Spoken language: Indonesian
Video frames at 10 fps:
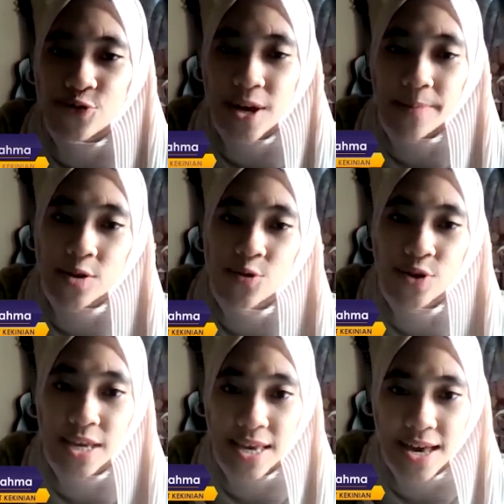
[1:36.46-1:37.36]
zaman
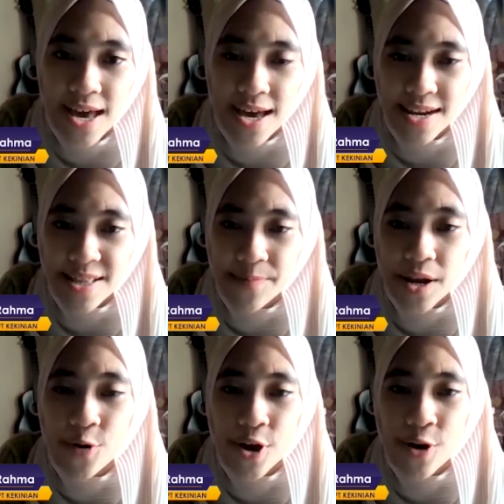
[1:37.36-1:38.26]
kuliah ada temen
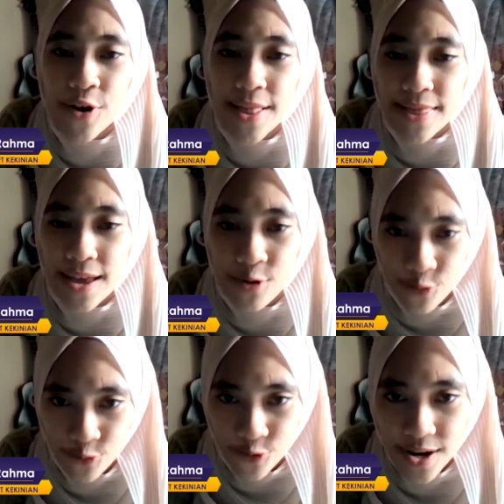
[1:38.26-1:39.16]
aku yang ulang
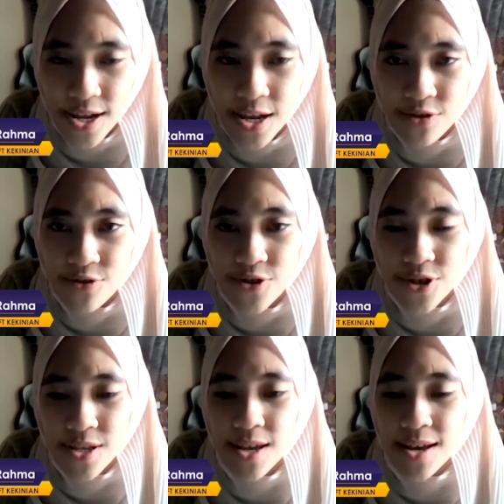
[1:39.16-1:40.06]
tahun
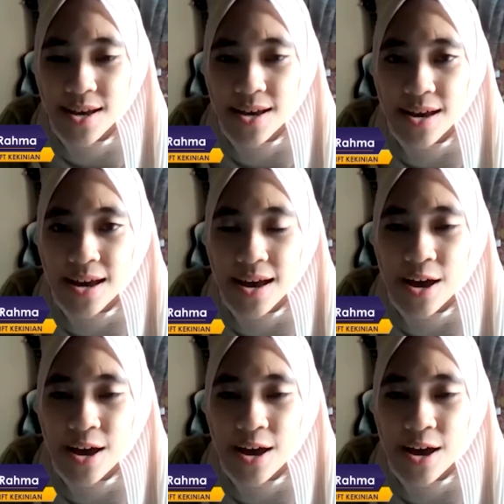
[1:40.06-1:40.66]
terus uh,